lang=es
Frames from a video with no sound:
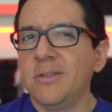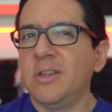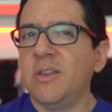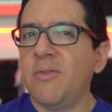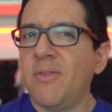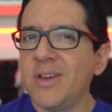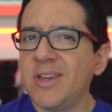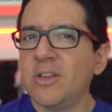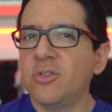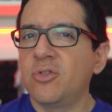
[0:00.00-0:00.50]

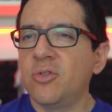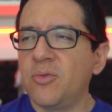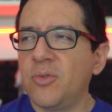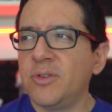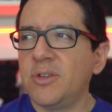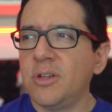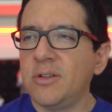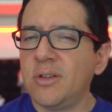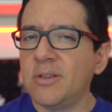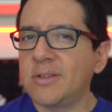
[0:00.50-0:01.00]
Si fallan
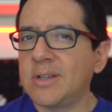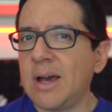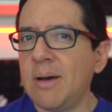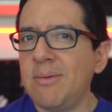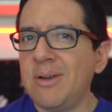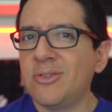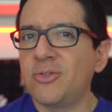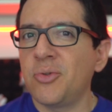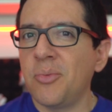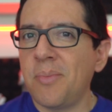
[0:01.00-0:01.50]
suficientes
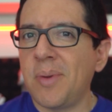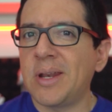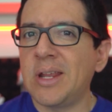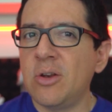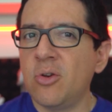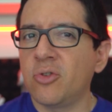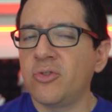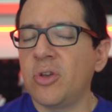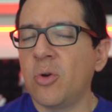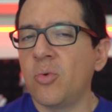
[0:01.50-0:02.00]
cables
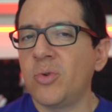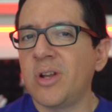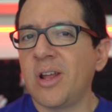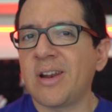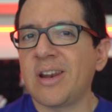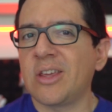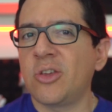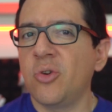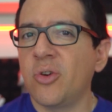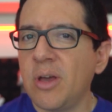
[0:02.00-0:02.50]
submarinos en una
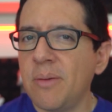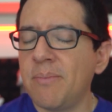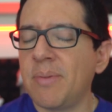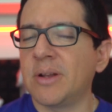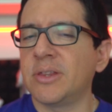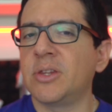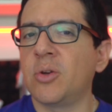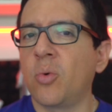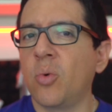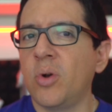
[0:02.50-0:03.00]
región en
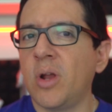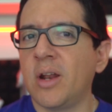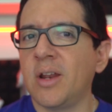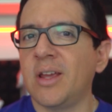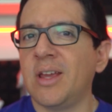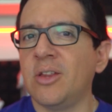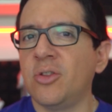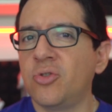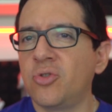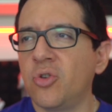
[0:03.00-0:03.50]

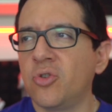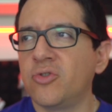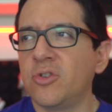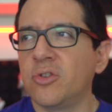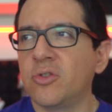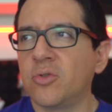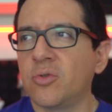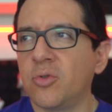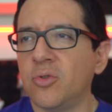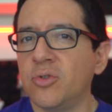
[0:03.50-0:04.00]
particular,
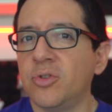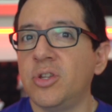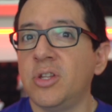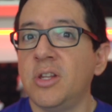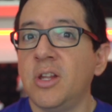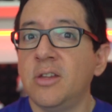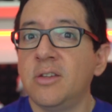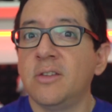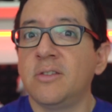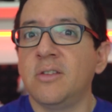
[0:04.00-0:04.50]
entonces
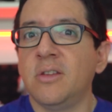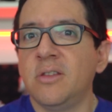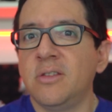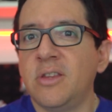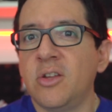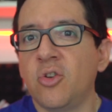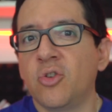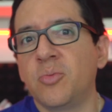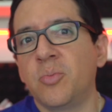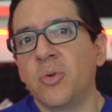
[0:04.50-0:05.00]
continentes
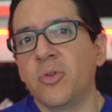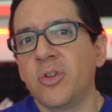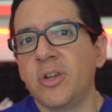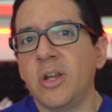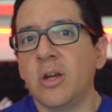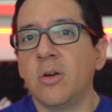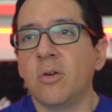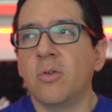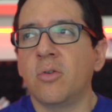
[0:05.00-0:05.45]
enteros podrían